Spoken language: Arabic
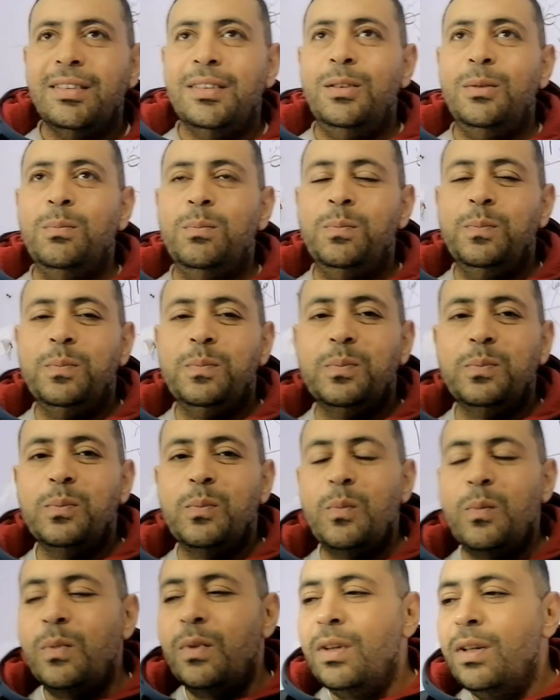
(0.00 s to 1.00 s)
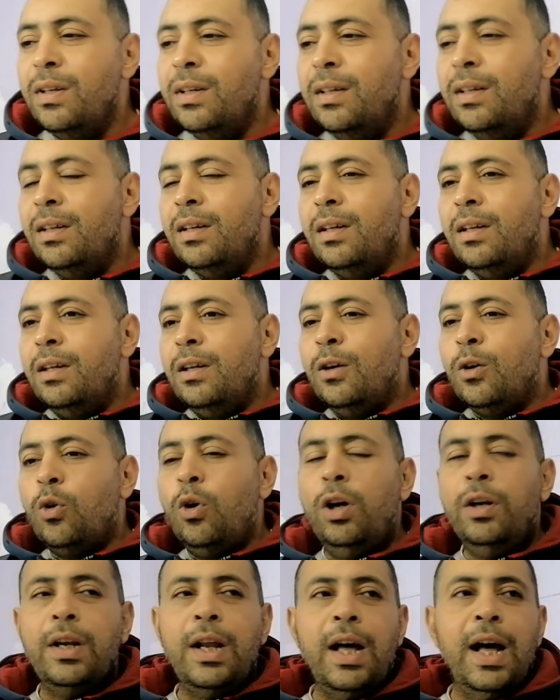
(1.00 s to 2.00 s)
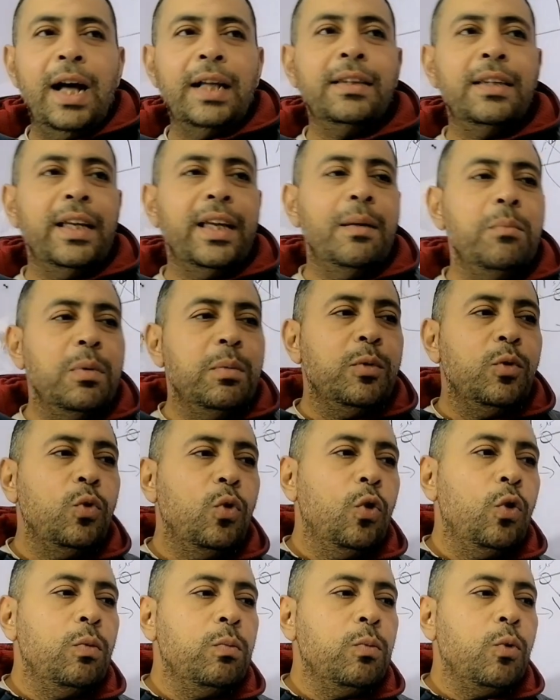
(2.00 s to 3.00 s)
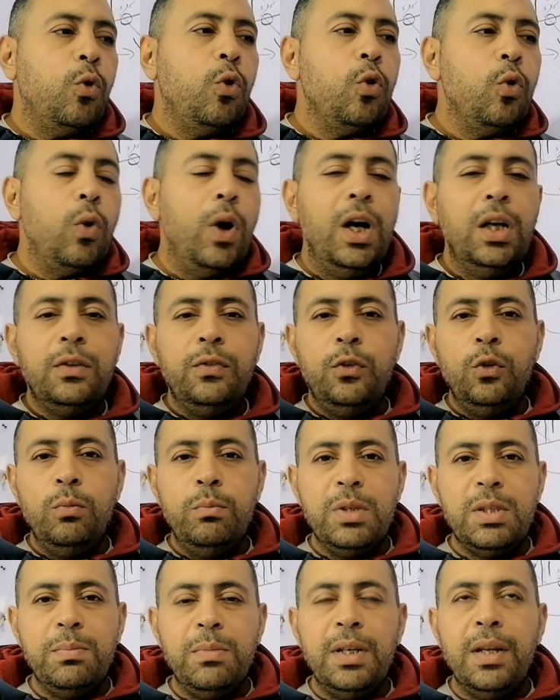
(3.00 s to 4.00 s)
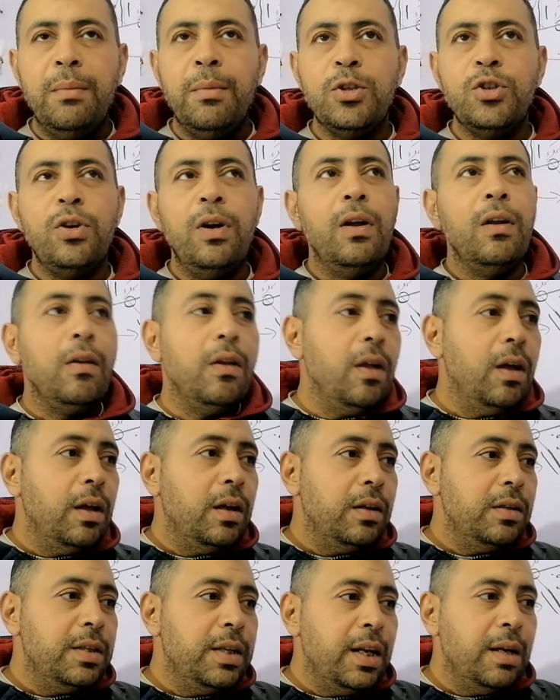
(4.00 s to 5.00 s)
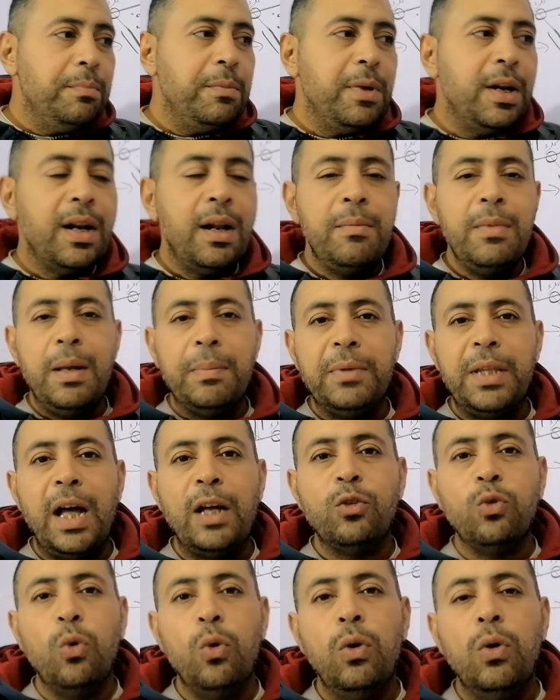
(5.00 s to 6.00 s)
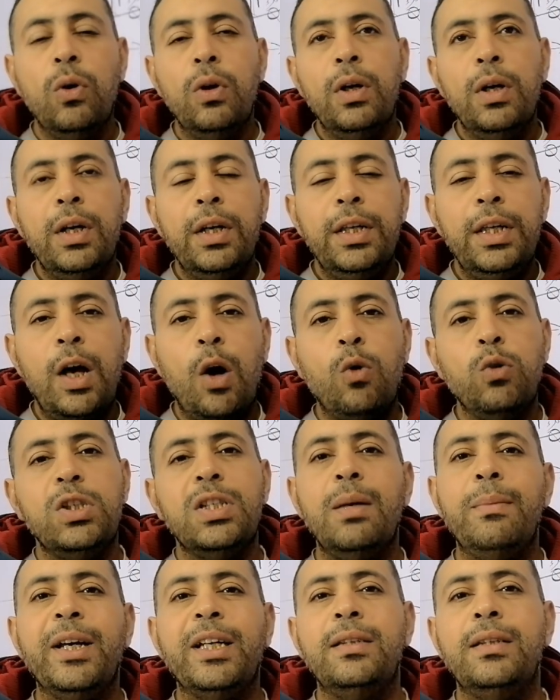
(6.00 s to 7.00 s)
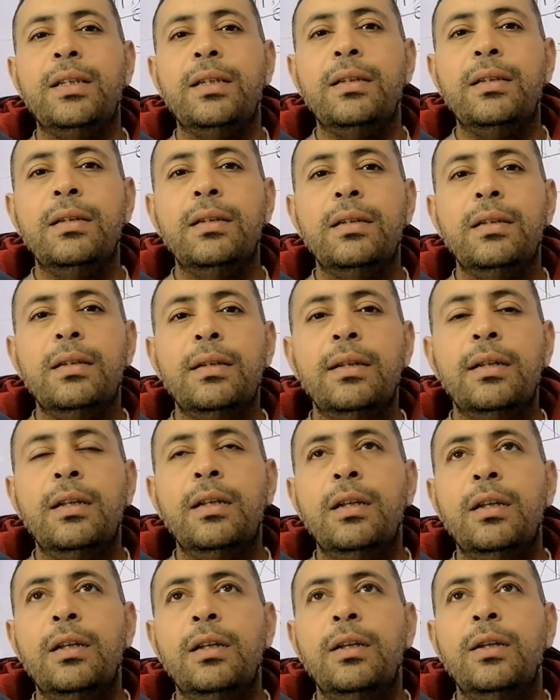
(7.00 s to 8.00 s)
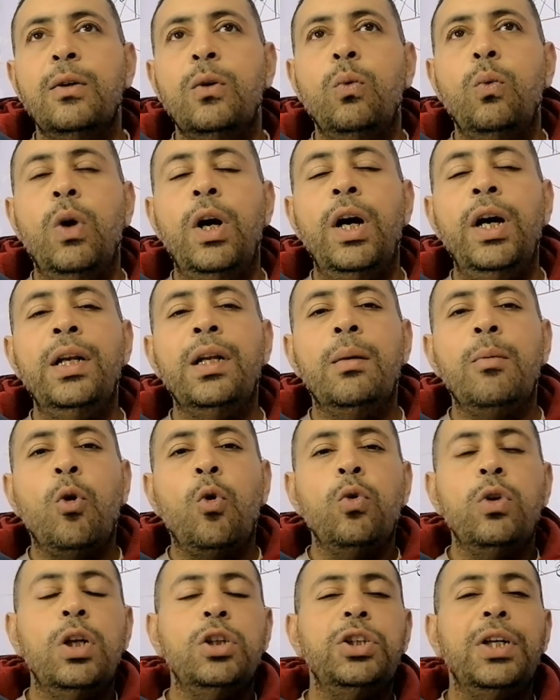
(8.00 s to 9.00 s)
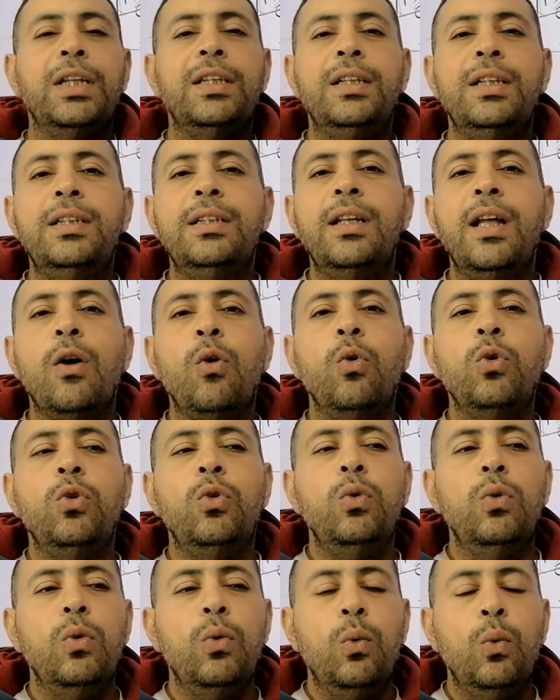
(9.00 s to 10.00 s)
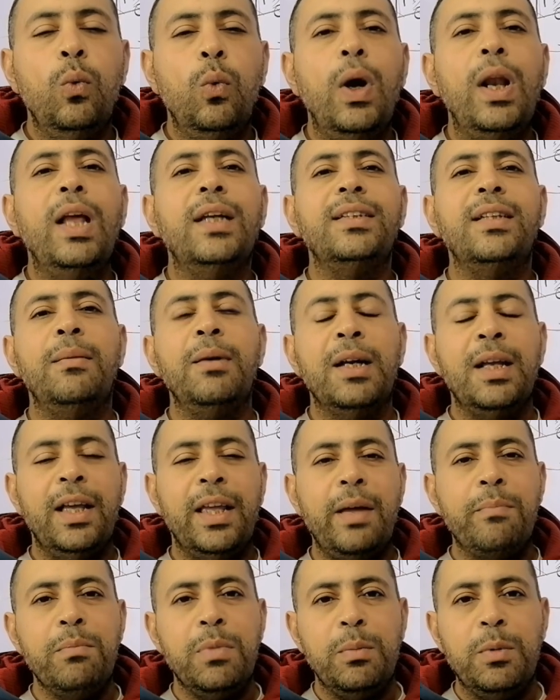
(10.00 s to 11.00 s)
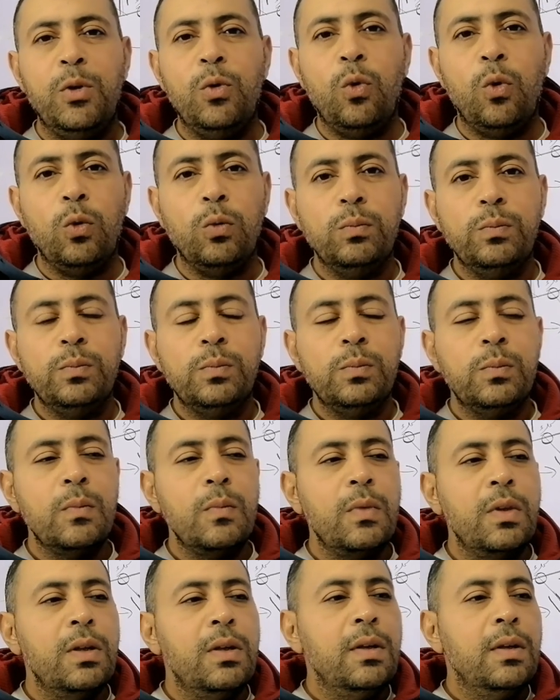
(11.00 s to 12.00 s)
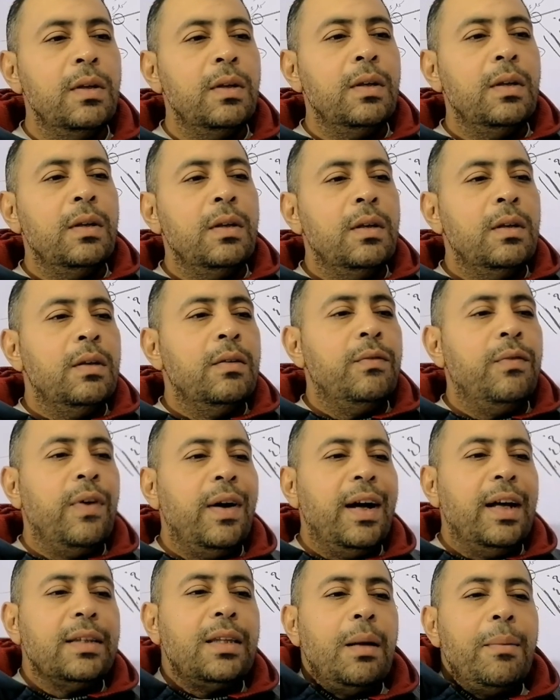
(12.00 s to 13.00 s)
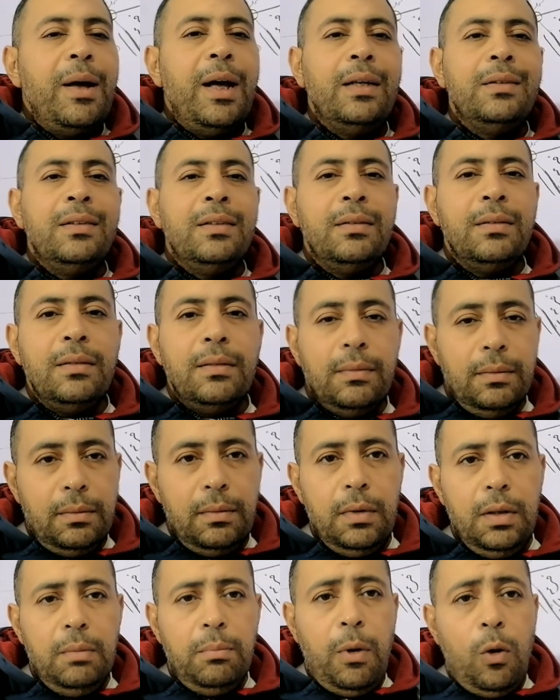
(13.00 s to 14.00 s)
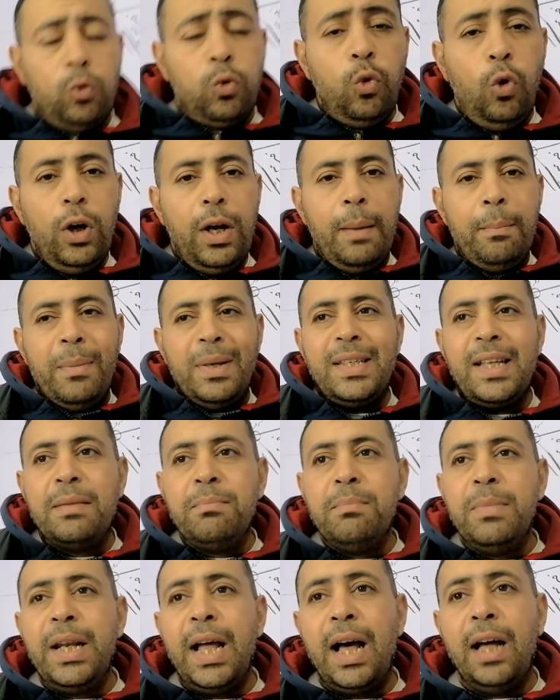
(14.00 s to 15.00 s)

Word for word: العظيم رحنا قعدنا جنب منهم كل واحد فيهم بسم الله ما شاء الله يرمي الرميه بتاعته ياخد سمكتين واحنا ما كناش قادرين ناخد ولا سمكه جنب منه فطبعا الموضوع لما زاد